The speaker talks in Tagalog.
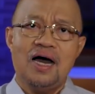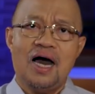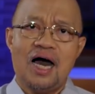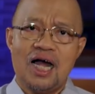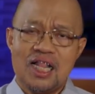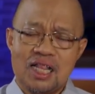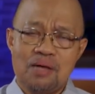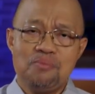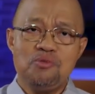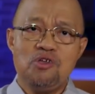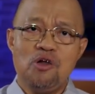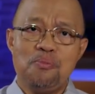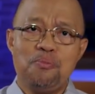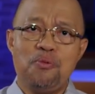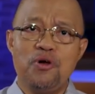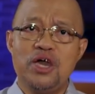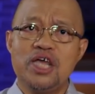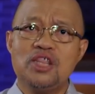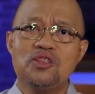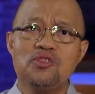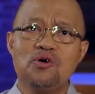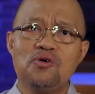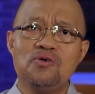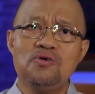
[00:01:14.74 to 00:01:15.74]
Alam niyo po
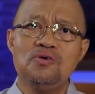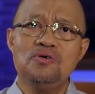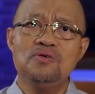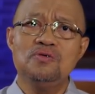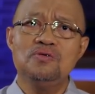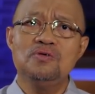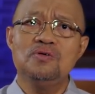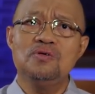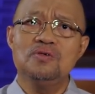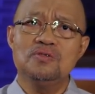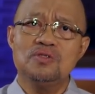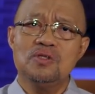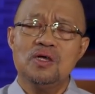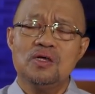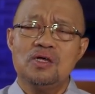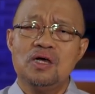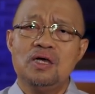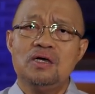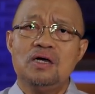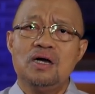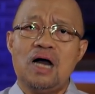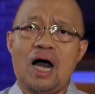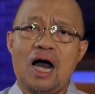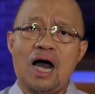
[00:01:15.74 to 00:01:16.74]
itong
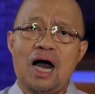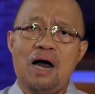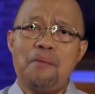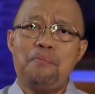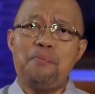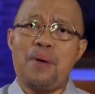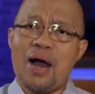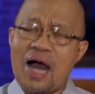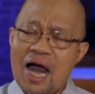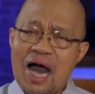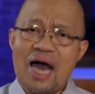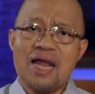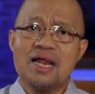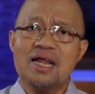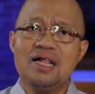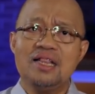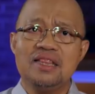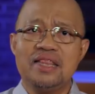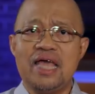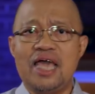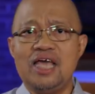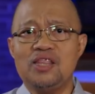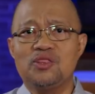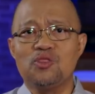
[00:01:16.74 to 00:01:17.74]
uh,
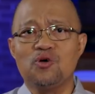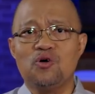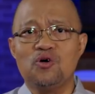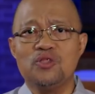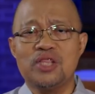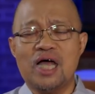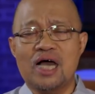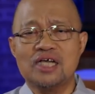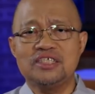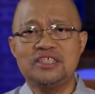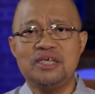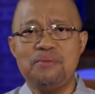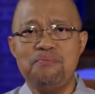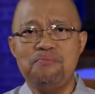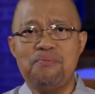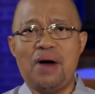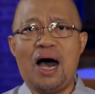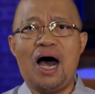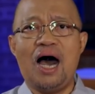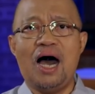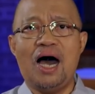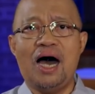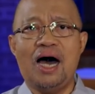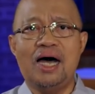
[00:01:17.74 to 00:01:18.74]
pangaral na ito ng
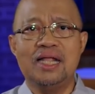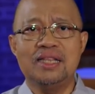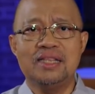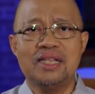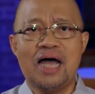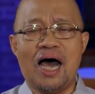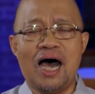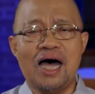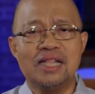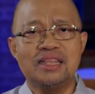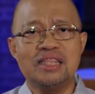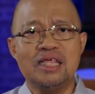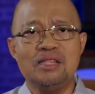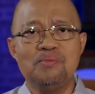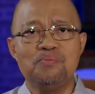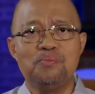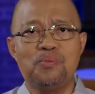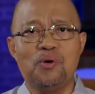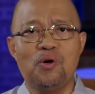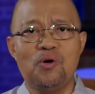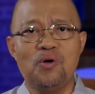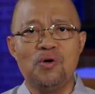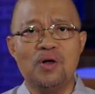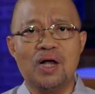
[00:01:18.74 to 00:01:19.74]
simbahan na atin
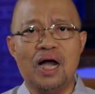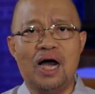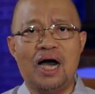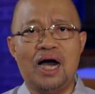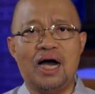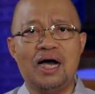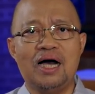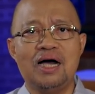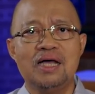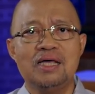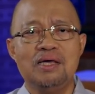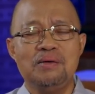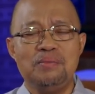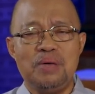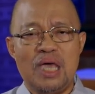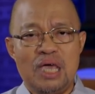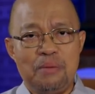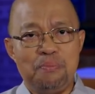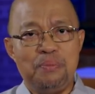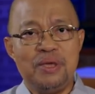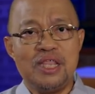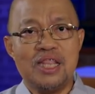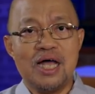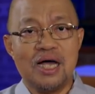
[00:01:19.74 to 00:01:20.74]
pong uh,
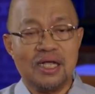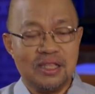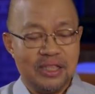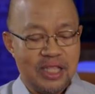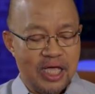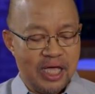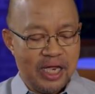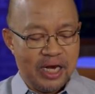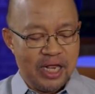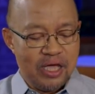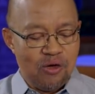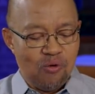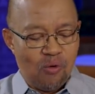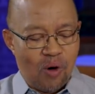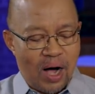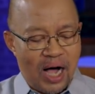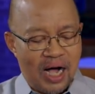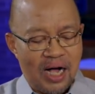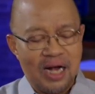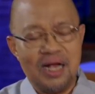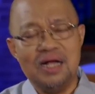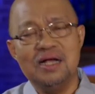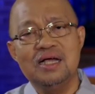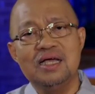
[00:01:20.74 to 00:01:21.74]

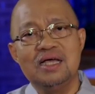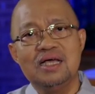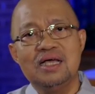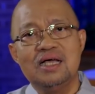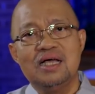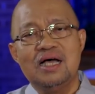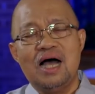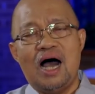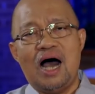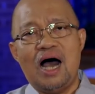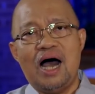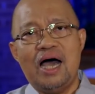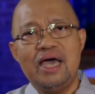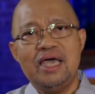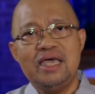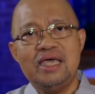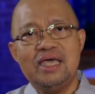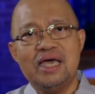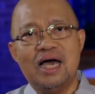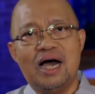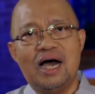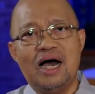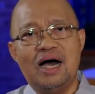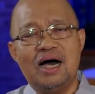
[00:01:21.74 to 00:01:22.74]
ipinagdiriwang
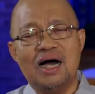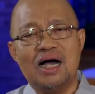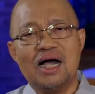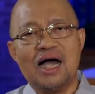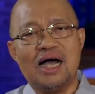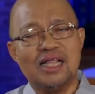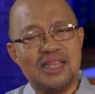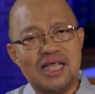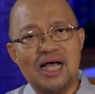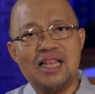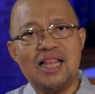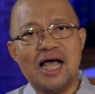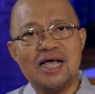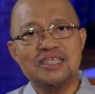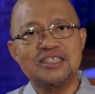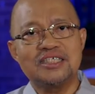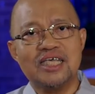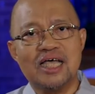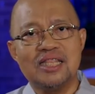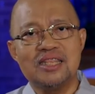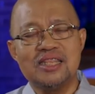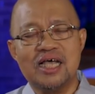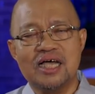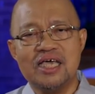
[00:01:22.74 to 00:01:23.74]
ay uh,
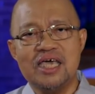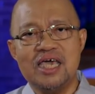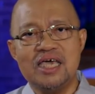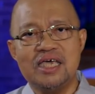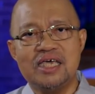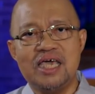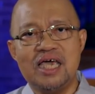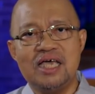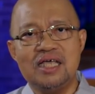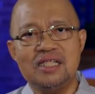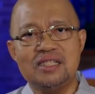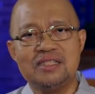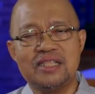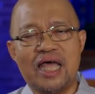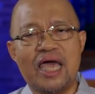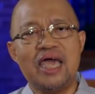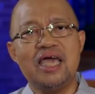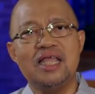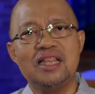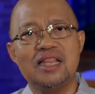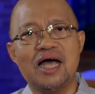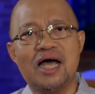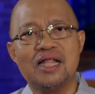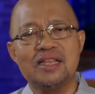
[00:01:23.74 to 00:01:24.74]
kadalasan nagiging
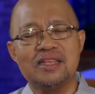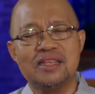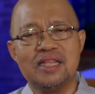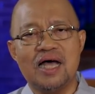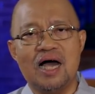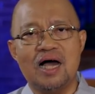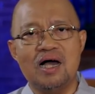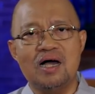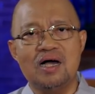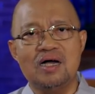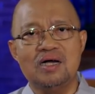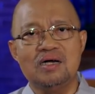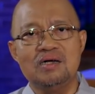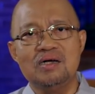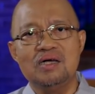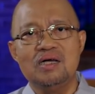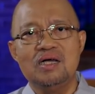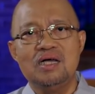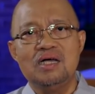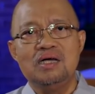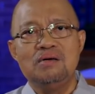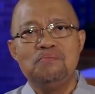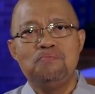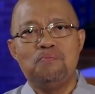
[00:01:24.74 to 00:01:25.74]
dahilan ng
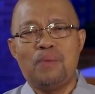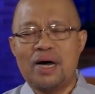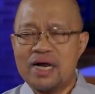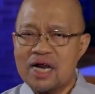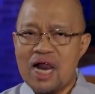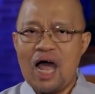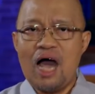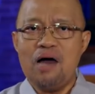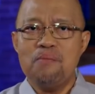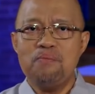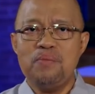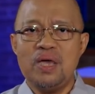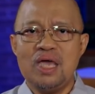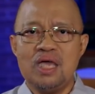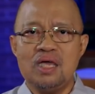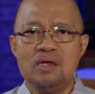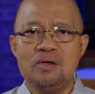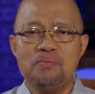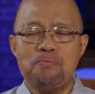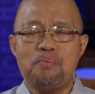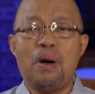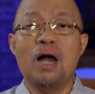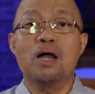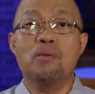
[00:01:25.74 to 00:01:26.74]

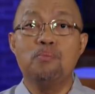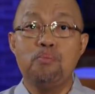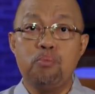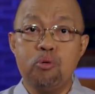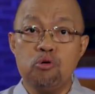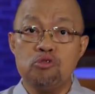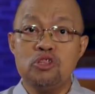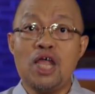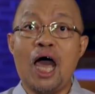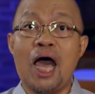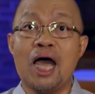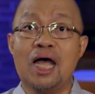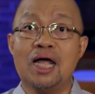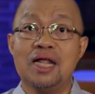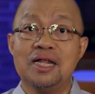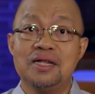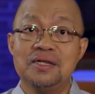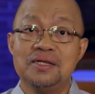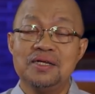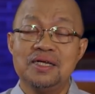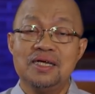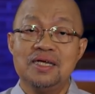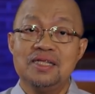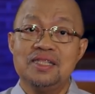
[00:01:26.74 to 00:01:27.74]
maraming pagpuna
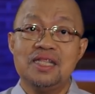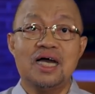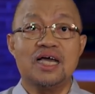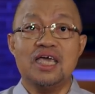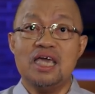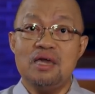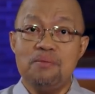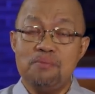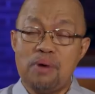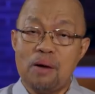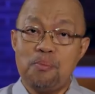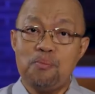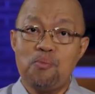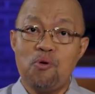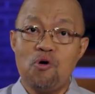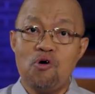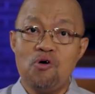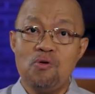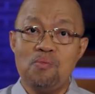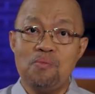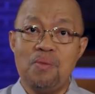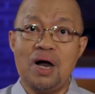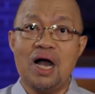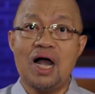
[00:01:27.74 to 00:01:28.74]
ng iba
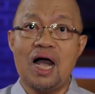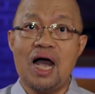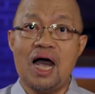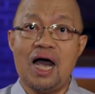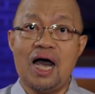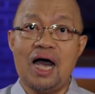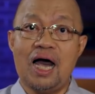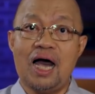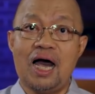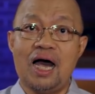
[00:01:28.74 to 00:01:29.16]
pong mga